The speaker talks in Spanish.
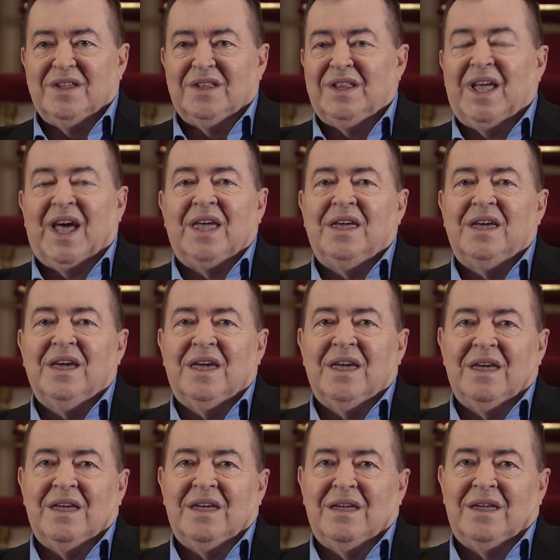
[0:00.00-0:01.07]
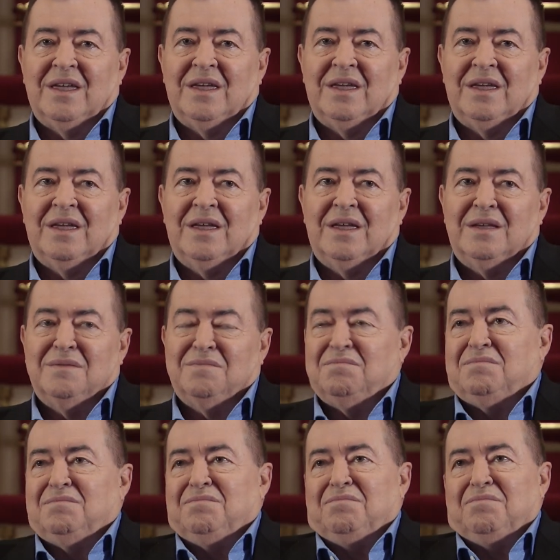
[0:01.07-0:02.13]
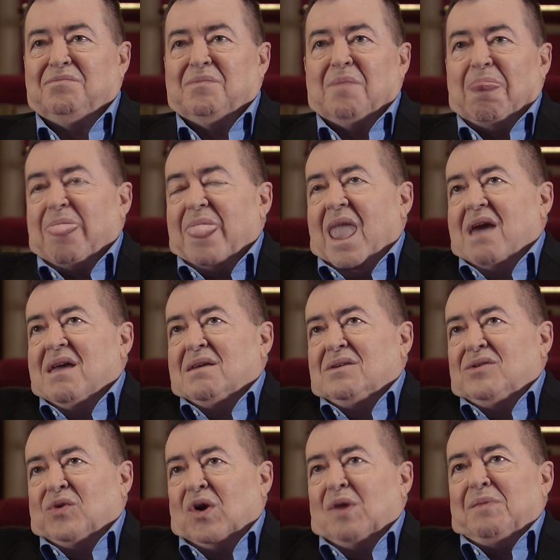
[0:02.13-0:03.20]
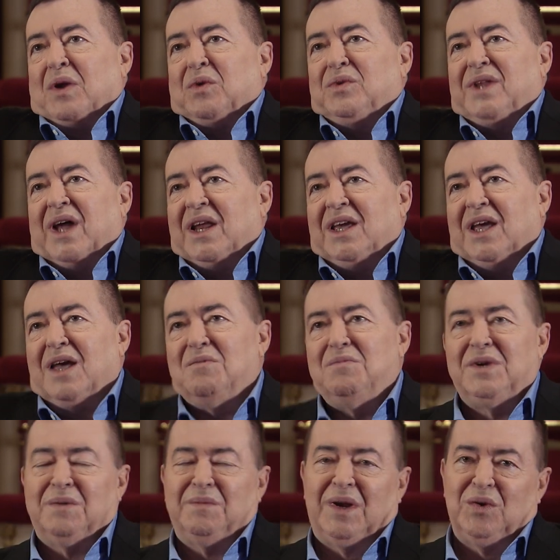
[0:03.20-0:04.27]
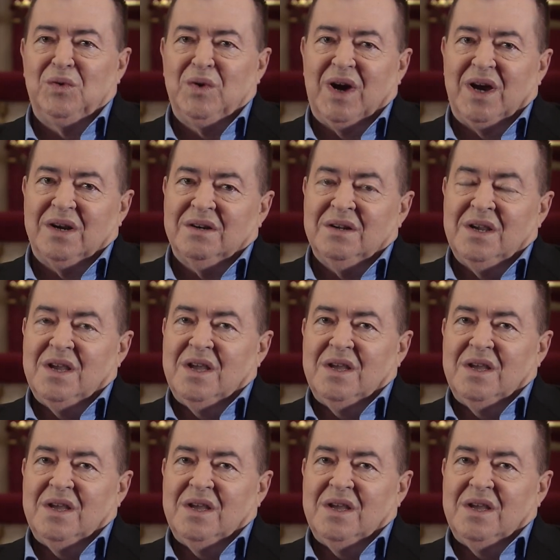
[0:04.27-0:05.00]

De ahí que eh, yo le preguntaría, en primer lugar,